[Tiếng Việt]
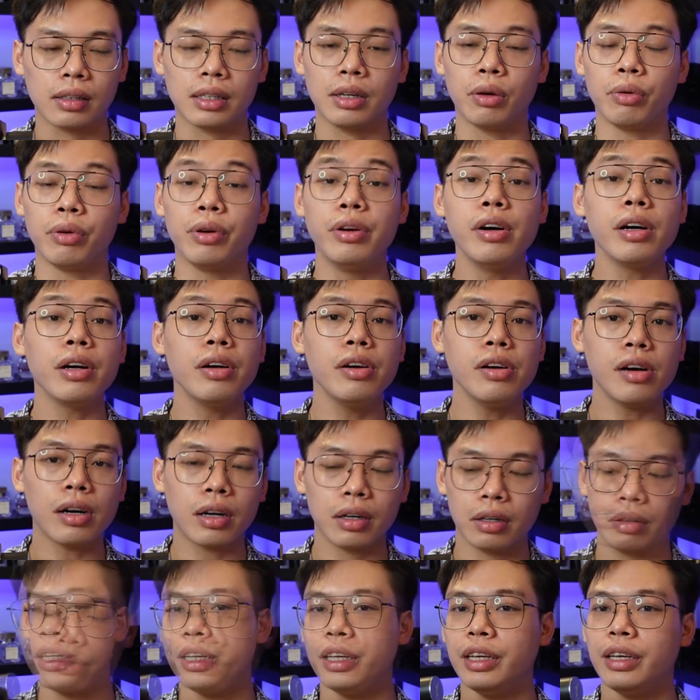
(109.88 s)
kiểu nước nước
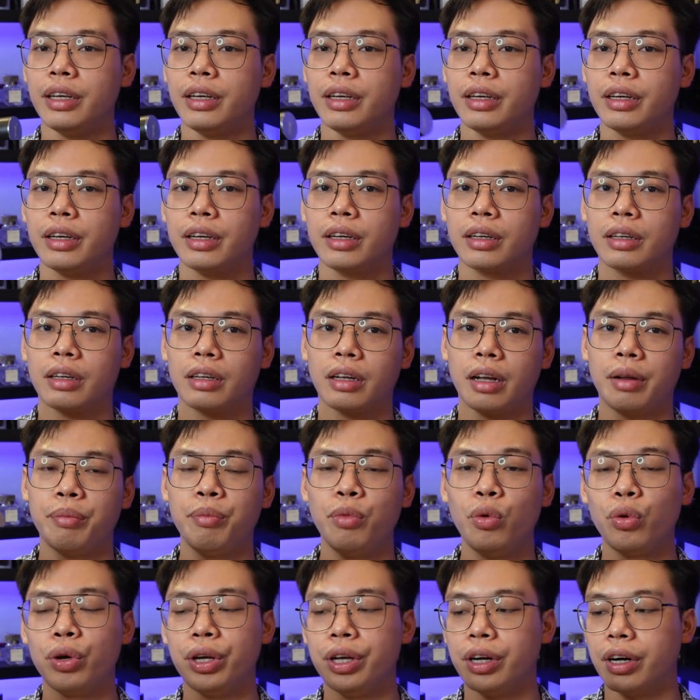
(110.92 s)
thì cái
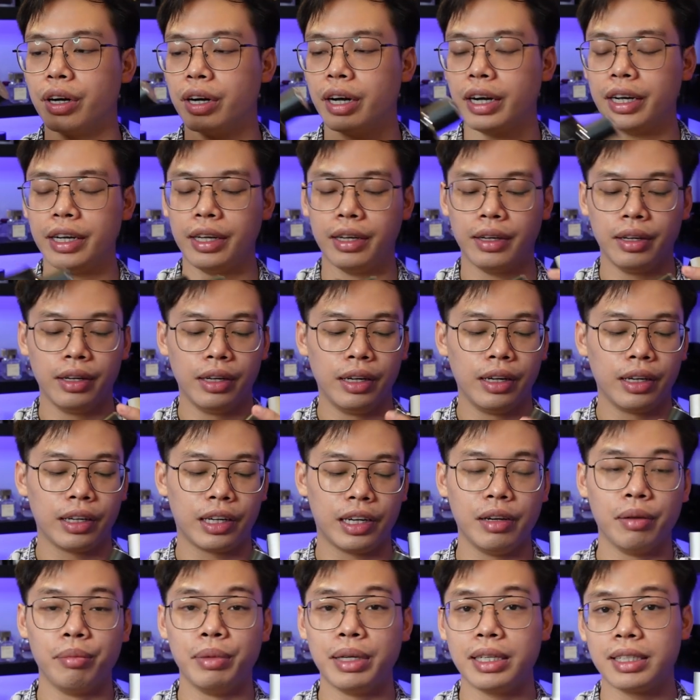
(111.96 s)
mùi ở đây
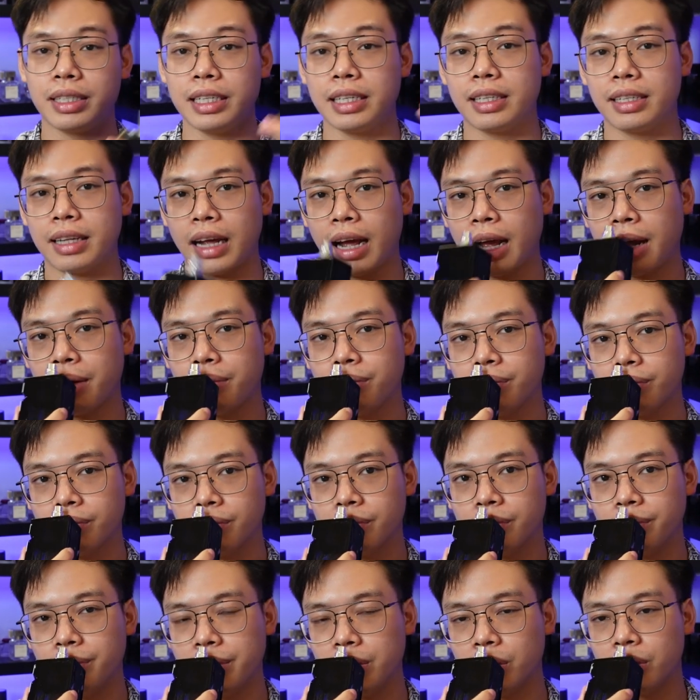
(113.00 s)
khi mà mình xịt ra
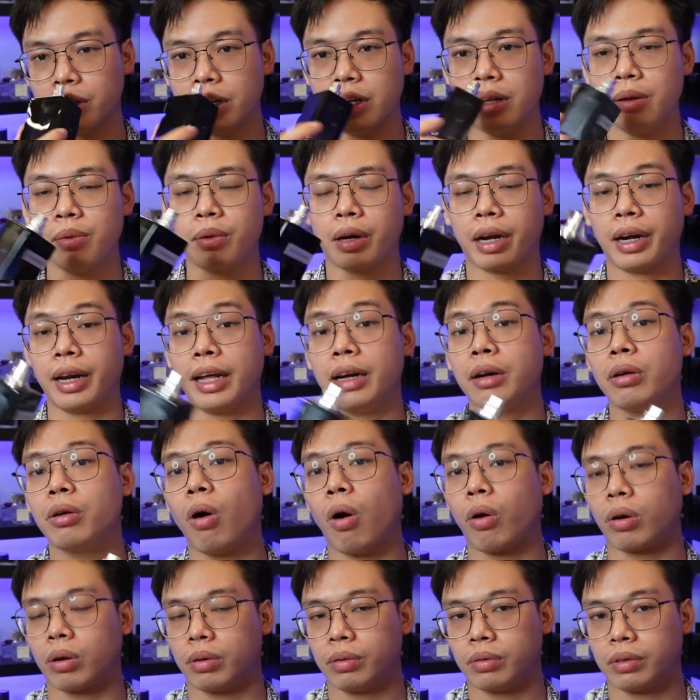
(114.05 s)
mình còn thấy một cái nét
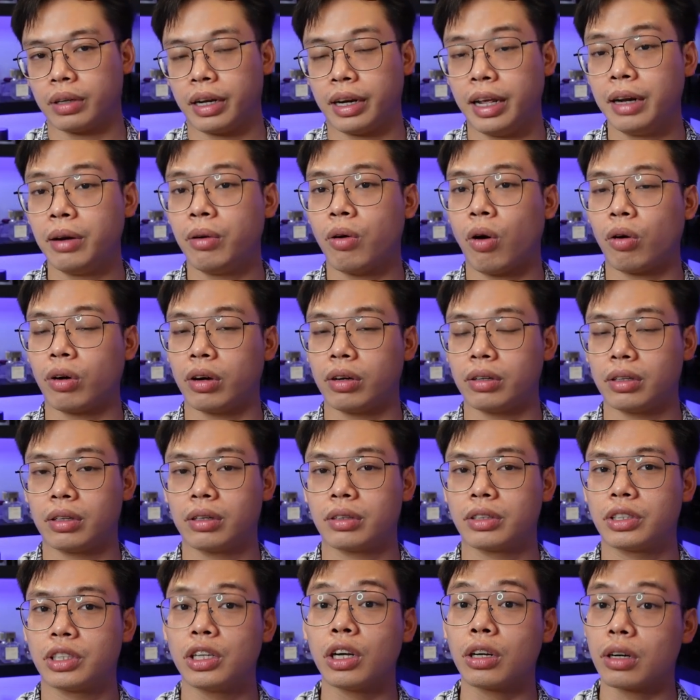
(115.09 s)
ngọt cái nét ngọt
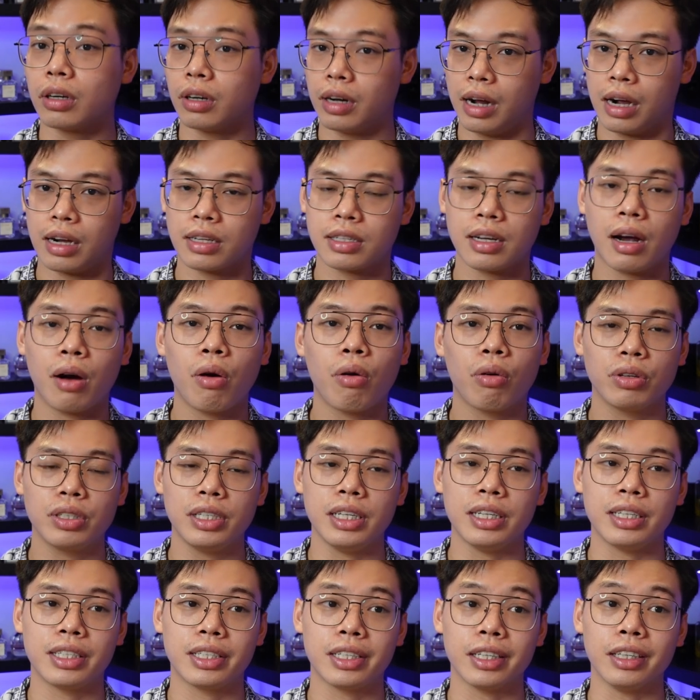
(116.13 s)
trực ở đằng sau nó
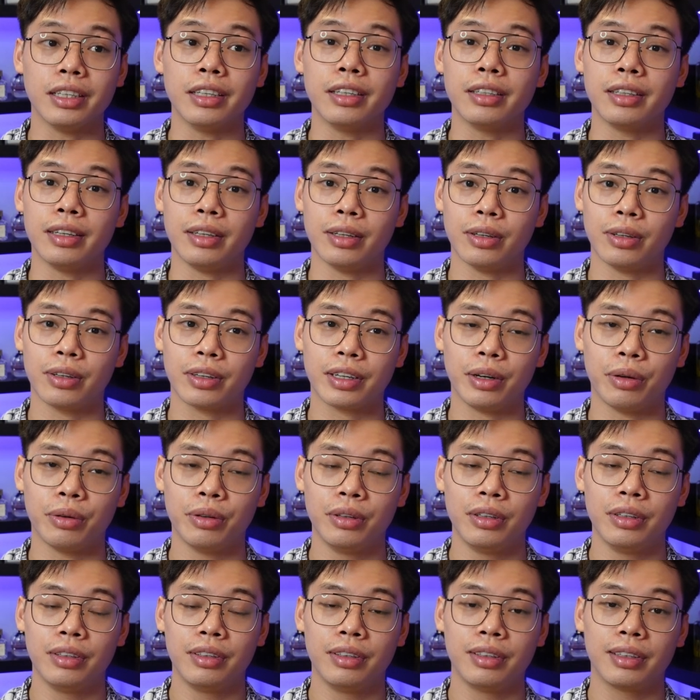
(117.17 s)
chỉ chờ để nó kiểu
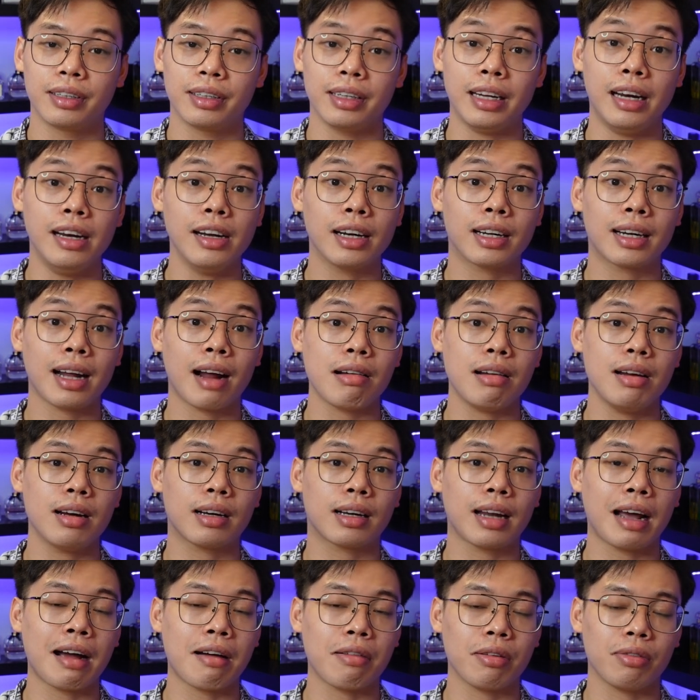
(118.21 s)
đến lượt tao đến
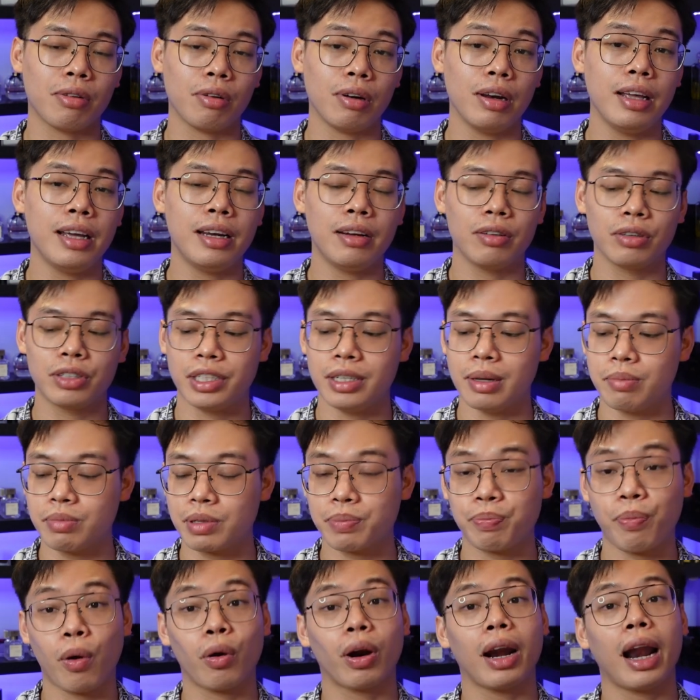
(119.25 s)
lượt tao nó lên nó chiếm
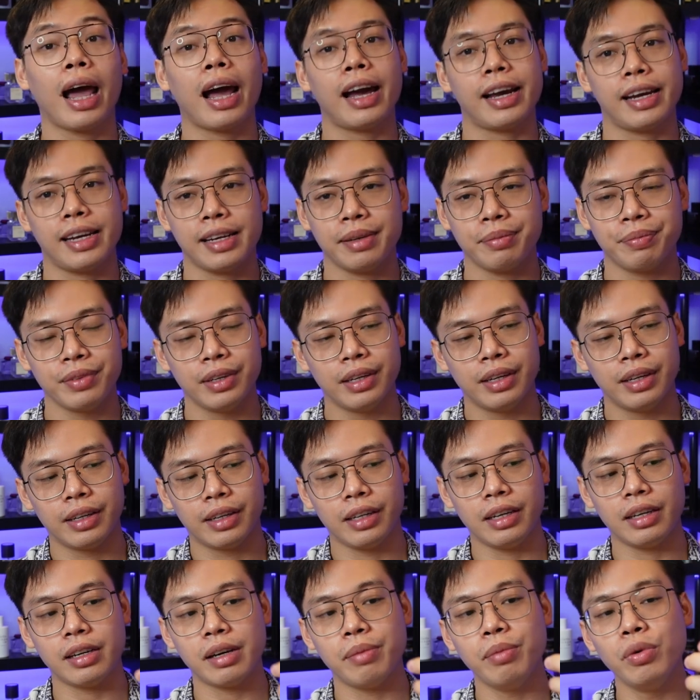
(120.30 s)
spotlight
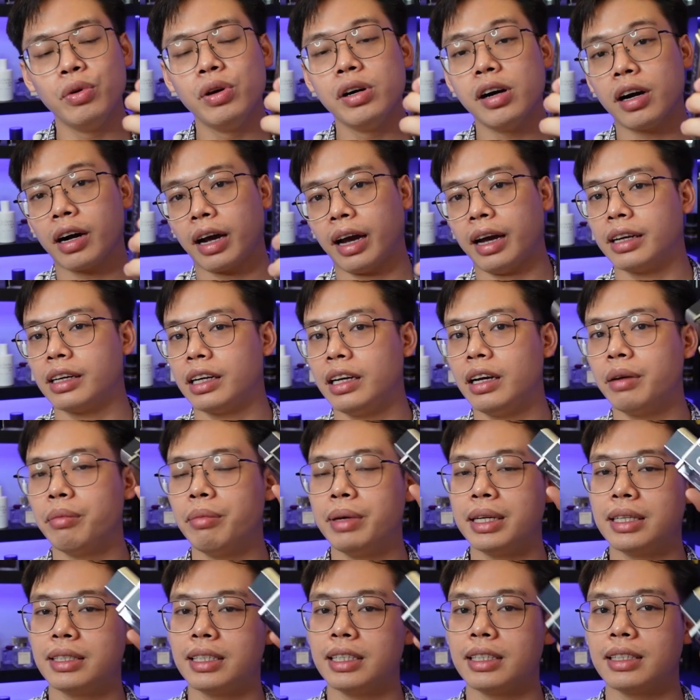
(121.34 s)
thì cái mùi hương này khi mà
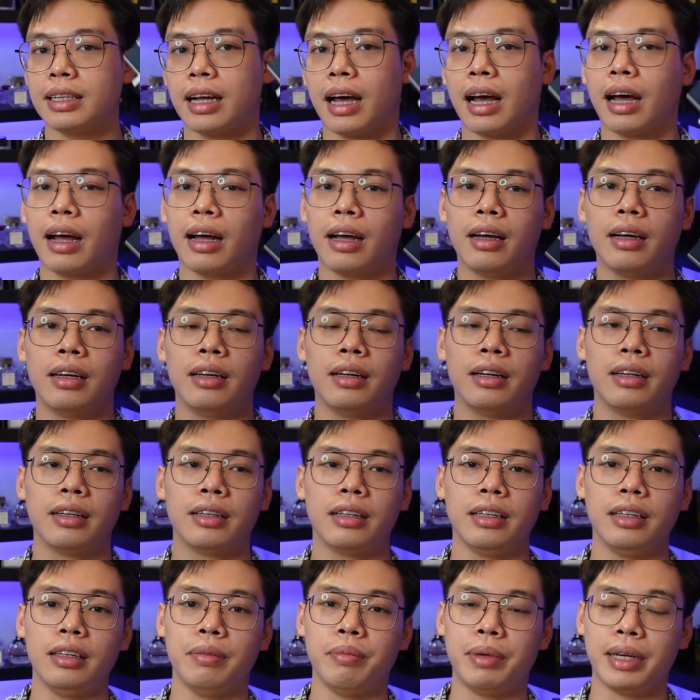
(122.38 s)
mình xịt ra
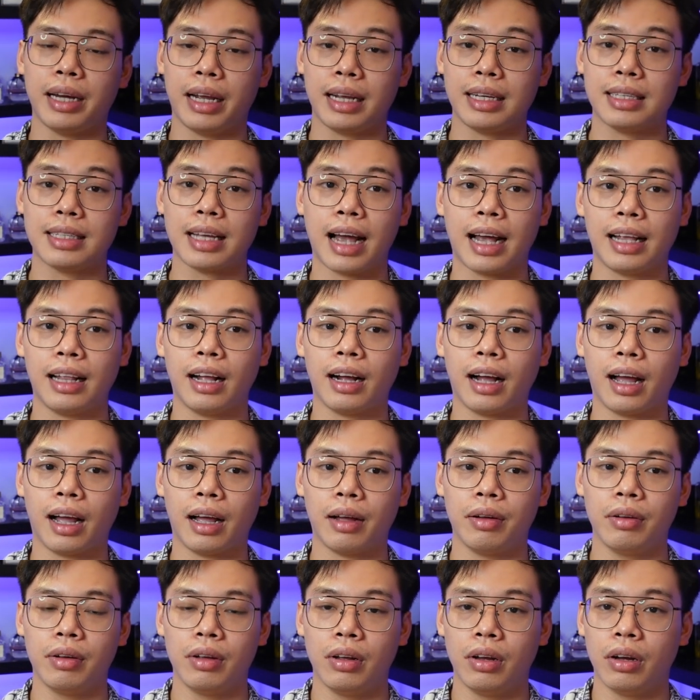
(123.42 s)
thì mình đánh giá rằng
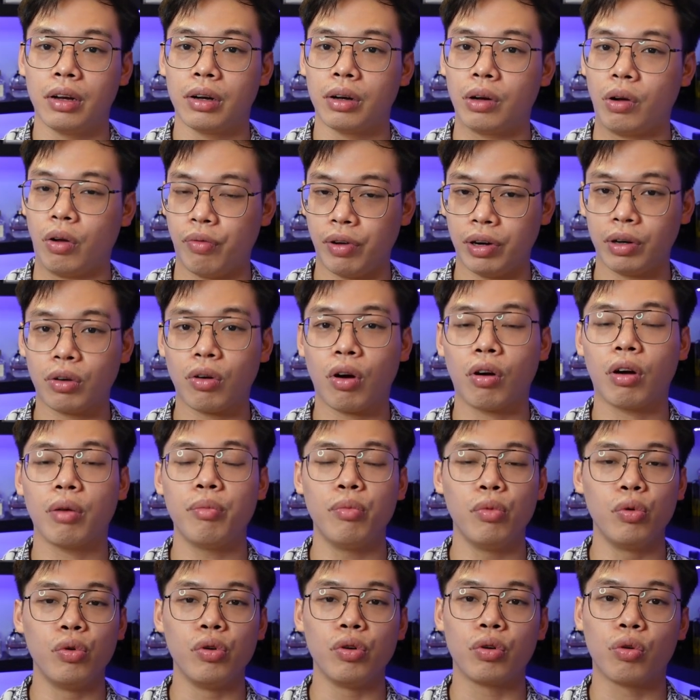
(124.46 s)
à nó vẫn có cái
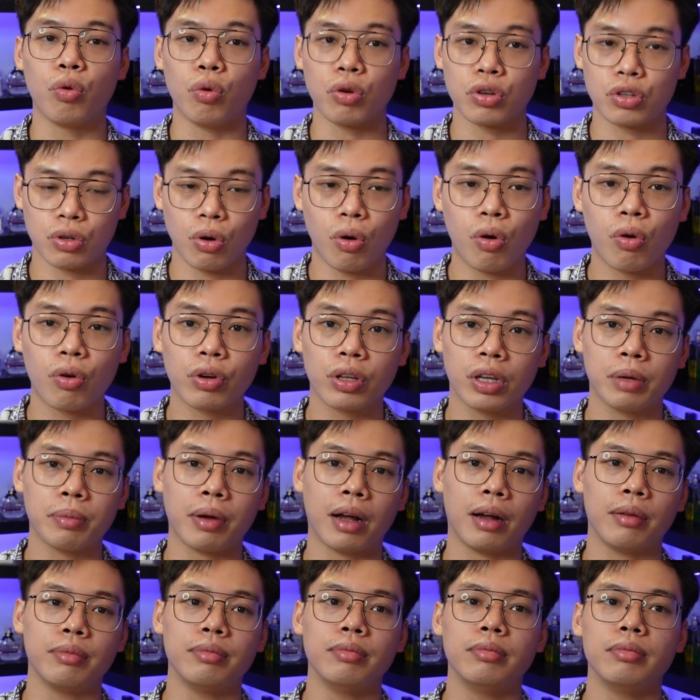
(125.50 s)
mùi của xô nhưng
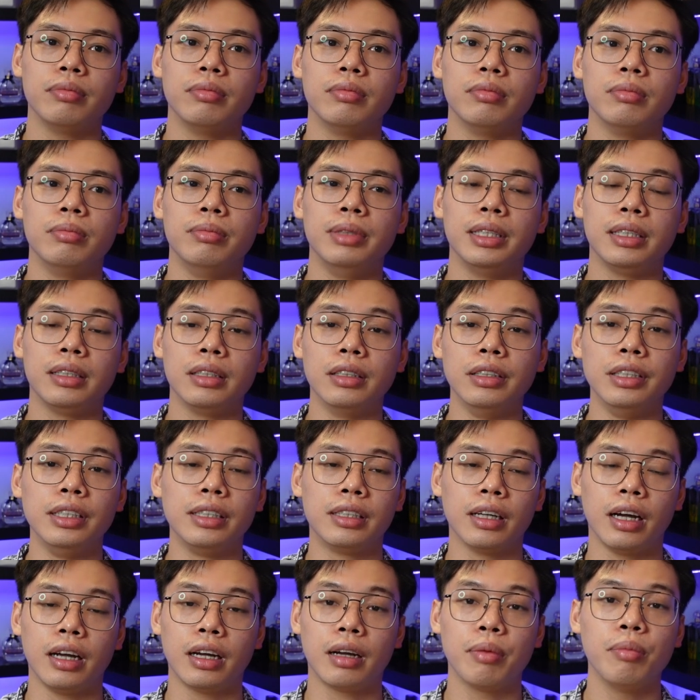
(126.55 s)
mà mình ngửi
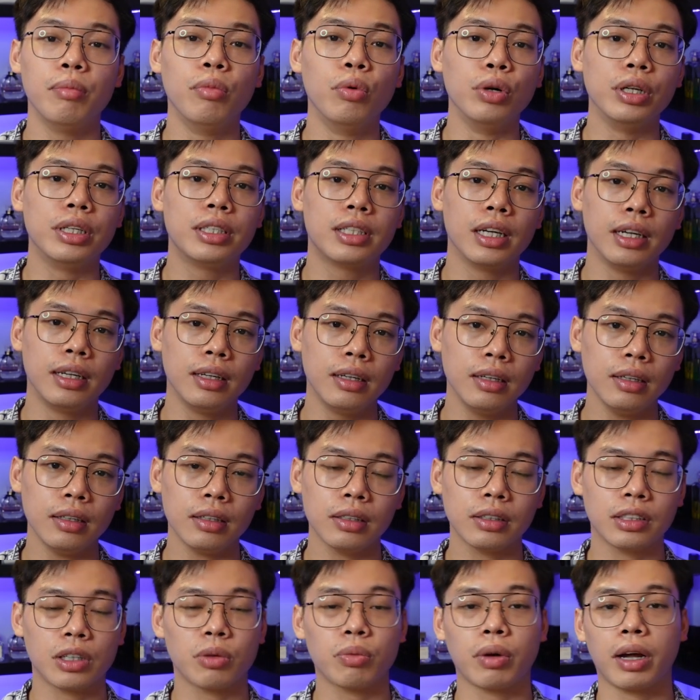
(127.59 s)
thấy cái mùi chính
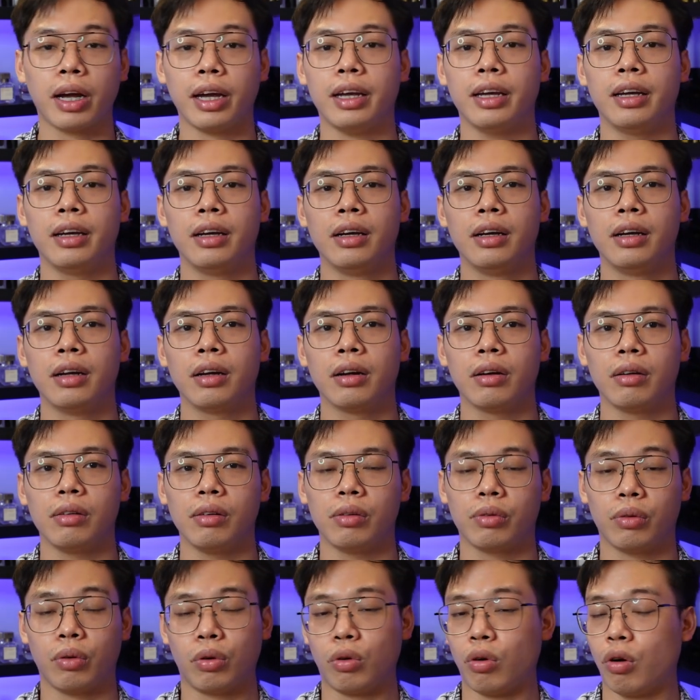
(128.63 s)
trong này
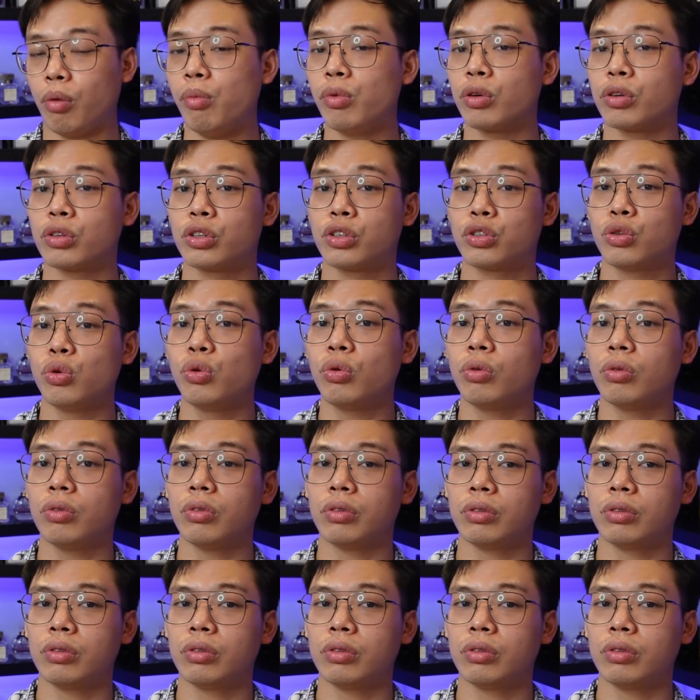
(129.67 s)
nó có một chút